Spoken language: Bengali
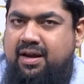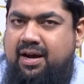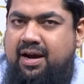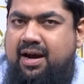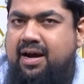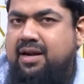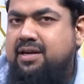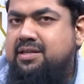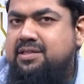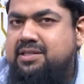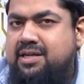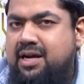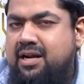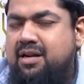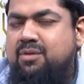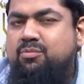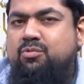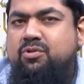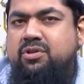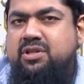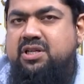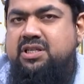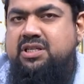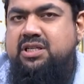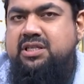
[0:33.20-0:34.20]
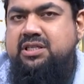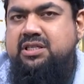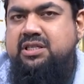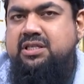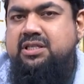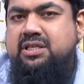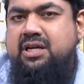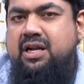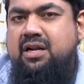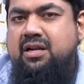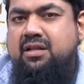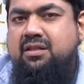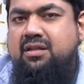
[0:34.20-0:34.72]
আর যারা বলতে চাচ্ছেন
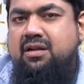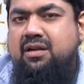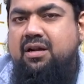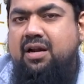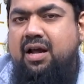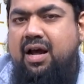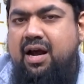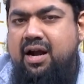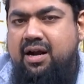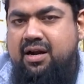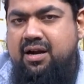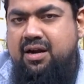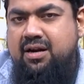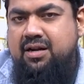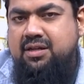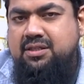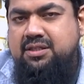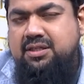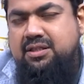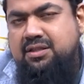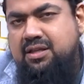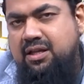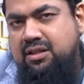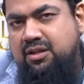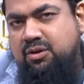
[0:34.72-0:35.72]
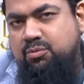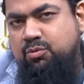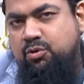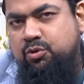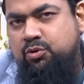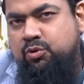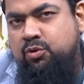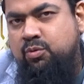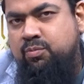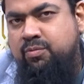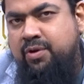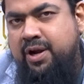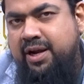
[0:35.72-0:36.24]
যে আল্লাহ তালার আকার আছে তাদের
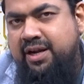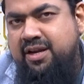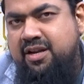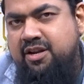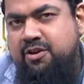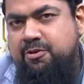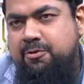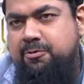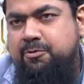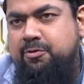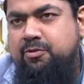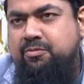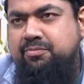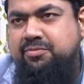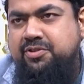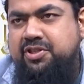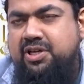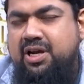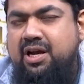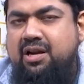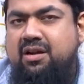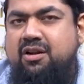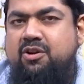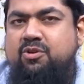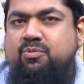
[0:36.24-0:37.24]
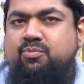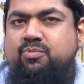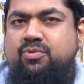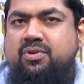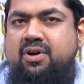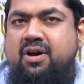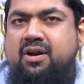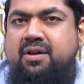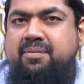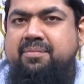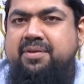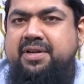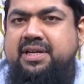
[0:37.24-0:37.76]
বক্তব্য একই রকম যে আল্লাহ রব্বুল
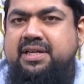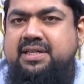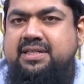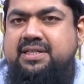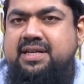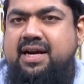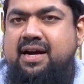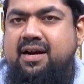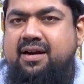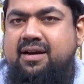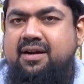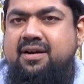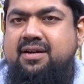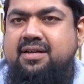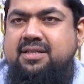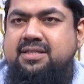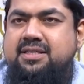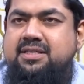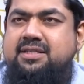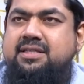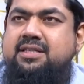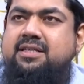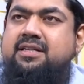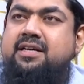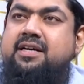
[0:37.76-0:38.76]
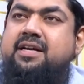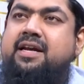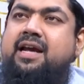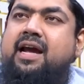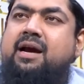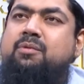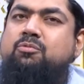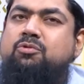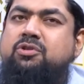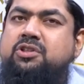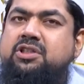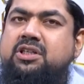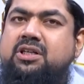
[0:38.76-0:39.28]
আলমিনের যে আকার আছে সেটা
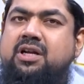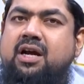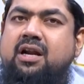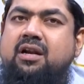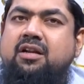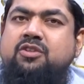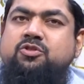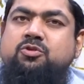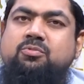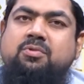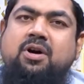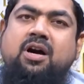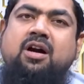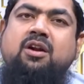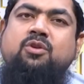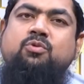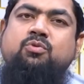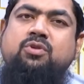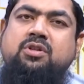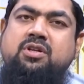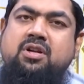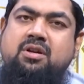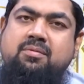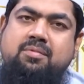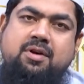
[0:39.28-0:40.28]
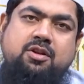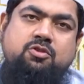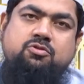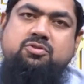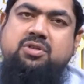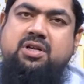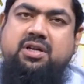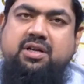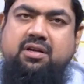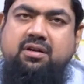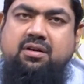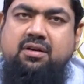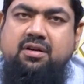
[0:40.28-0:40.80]
কেমন সেটা আল্লাহ তালা ভালো
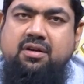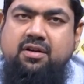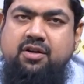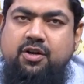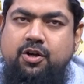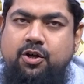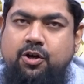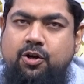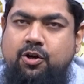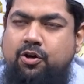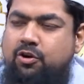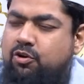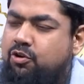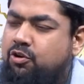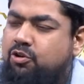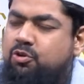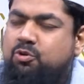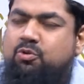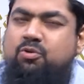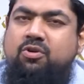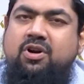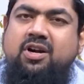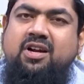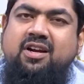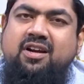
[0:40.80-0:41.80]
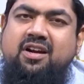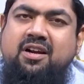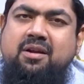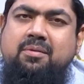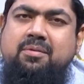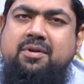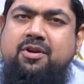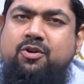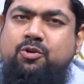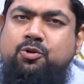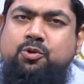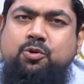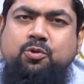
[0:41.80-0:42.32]
জানেন নয়তো কোরআন
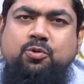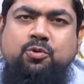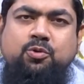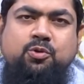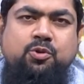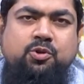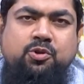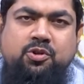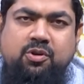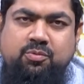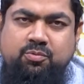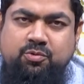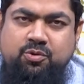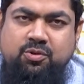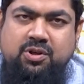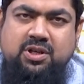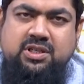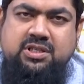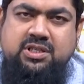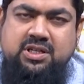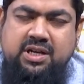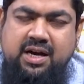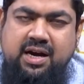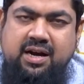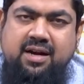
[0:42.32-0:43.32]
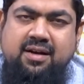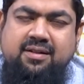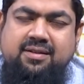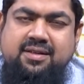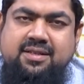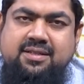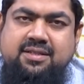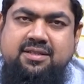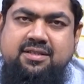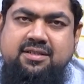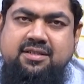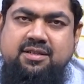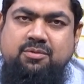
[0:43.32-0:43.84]
করিমের অসংখ্য শব্দ আছে আয়াত
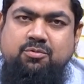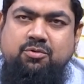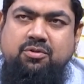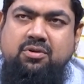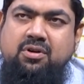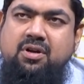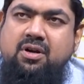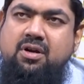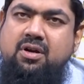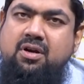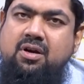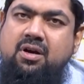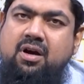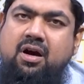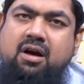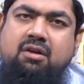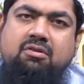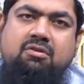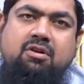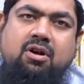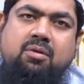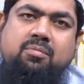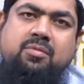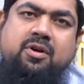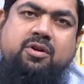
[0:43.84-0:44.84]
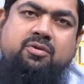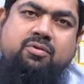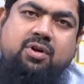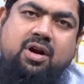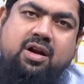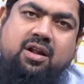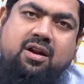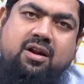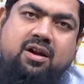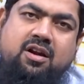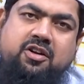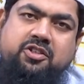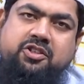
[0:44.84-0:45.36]
আছে যেমন আর রহমান
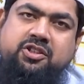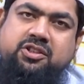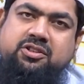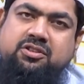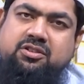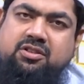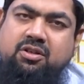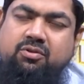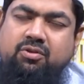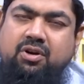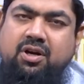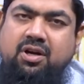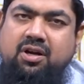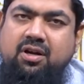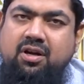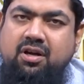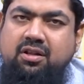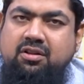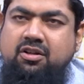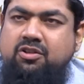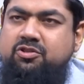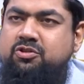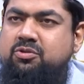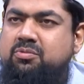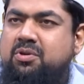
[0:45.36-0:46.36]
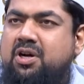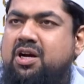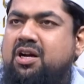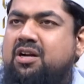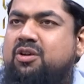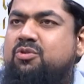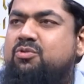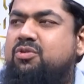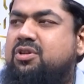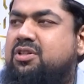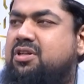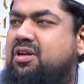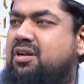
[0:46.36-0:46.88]
আল্লাহ আরশিস্তাওয়া আল্লাহ
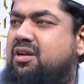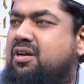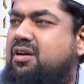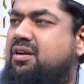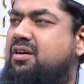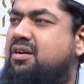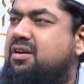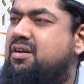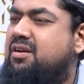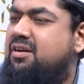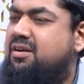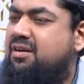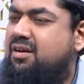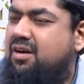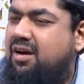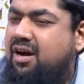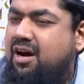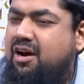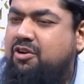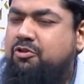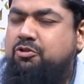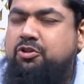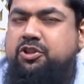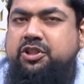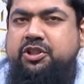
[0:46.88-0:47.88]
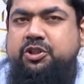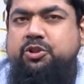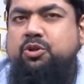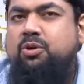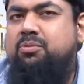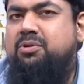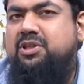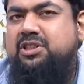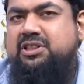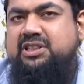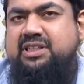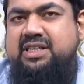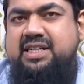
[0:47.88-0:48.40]
সুবাহানুয়াতালা আরও সে
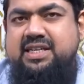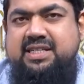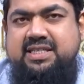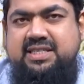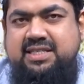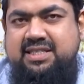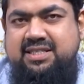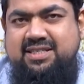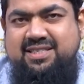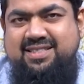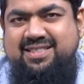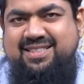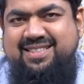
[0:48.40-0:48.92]
সমাসীন আছেন